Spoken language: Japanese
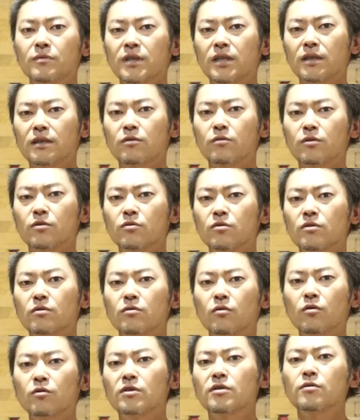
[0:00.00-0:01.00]
えっ、ー、と、一つ
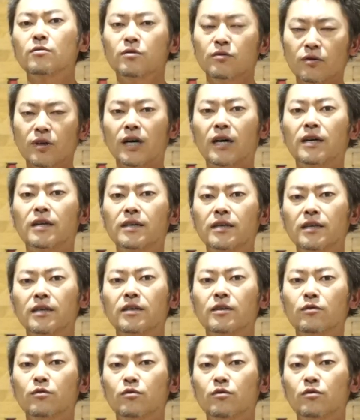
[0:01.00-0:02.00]
のコツというか、
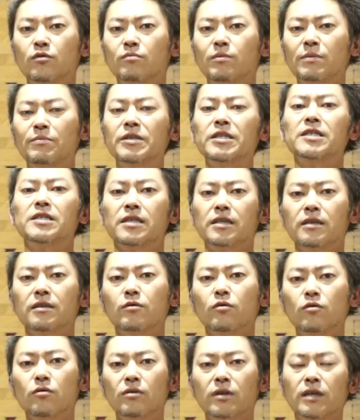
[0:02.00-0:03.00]
えっ、と、豆知識
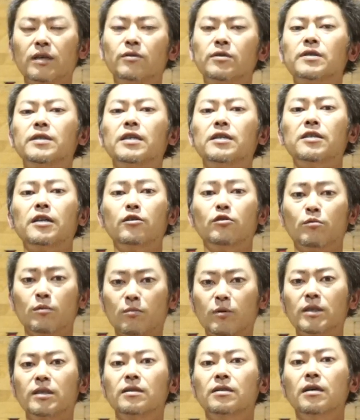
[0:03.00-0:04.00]
を、えお伝えしたいと思
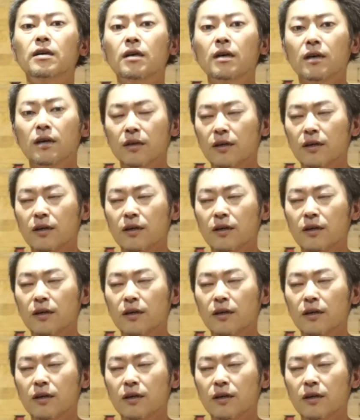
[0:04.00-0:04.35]
います。